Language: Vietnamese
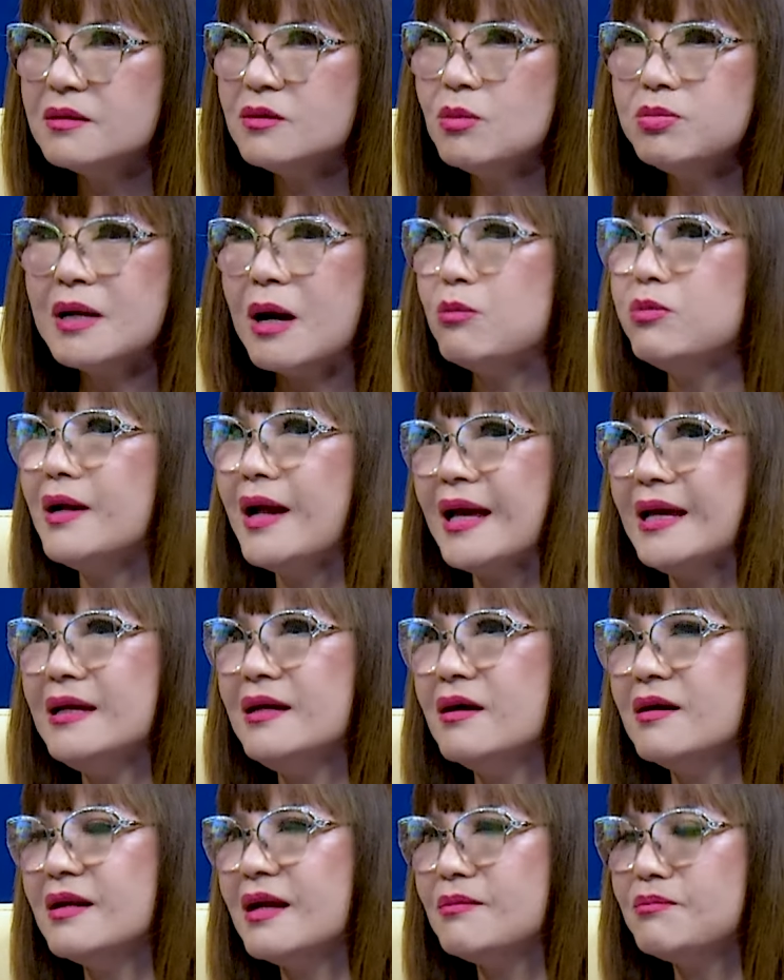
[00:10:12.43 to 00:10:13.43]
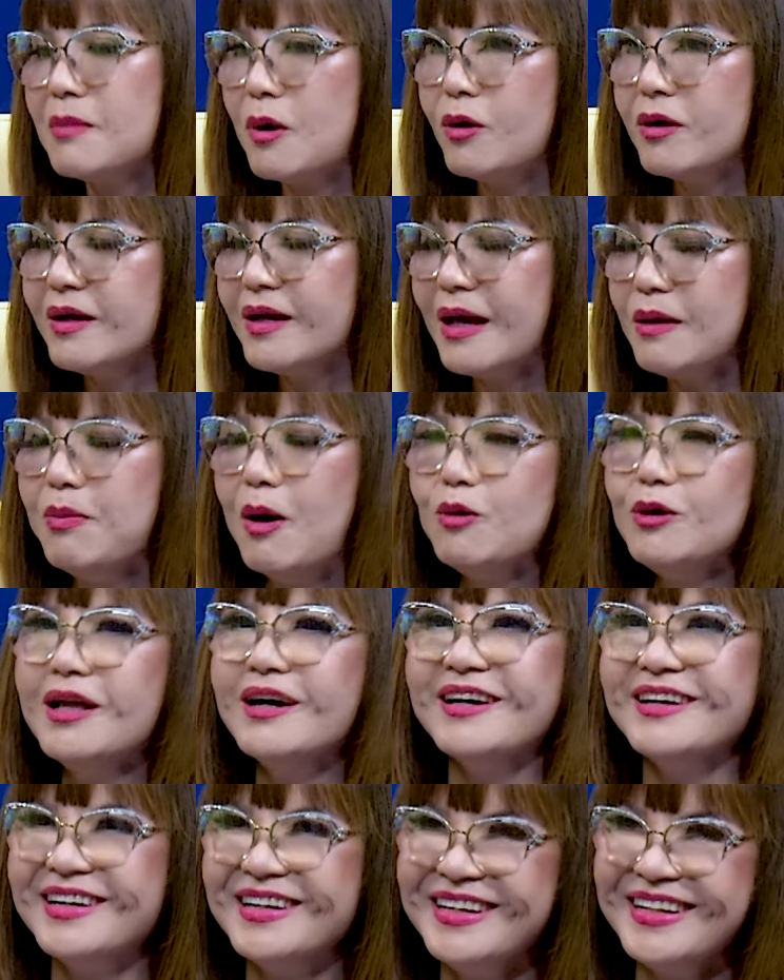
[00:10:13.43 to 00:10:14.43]
lúc nào cũng gây gọi là gây máu
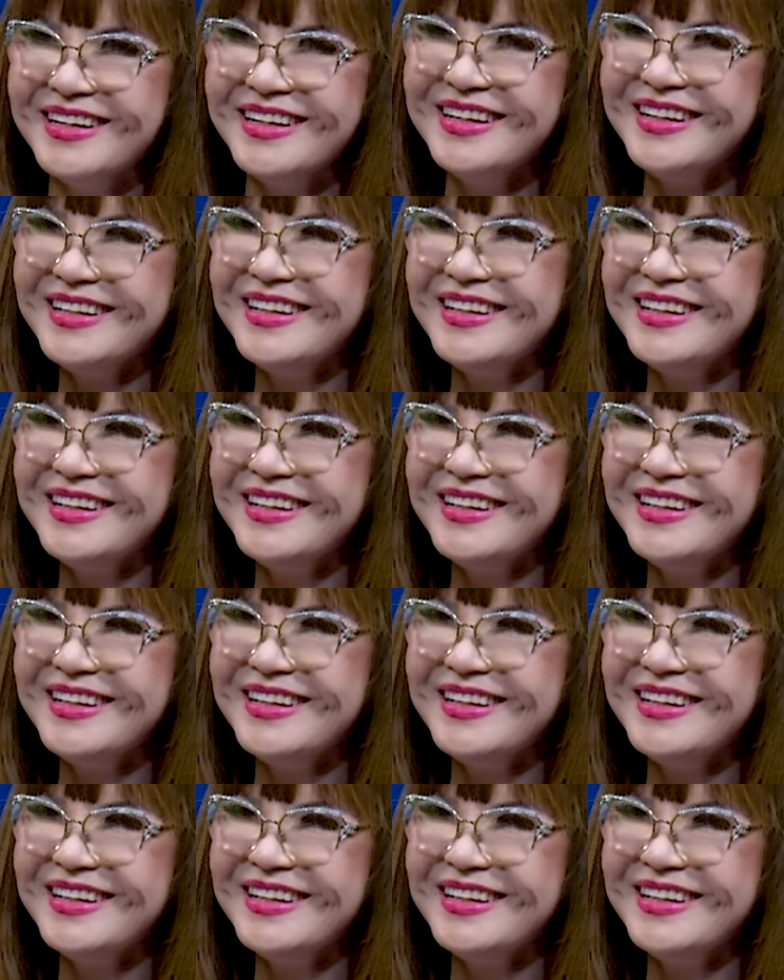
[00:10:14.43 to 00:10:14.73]
lửa đó.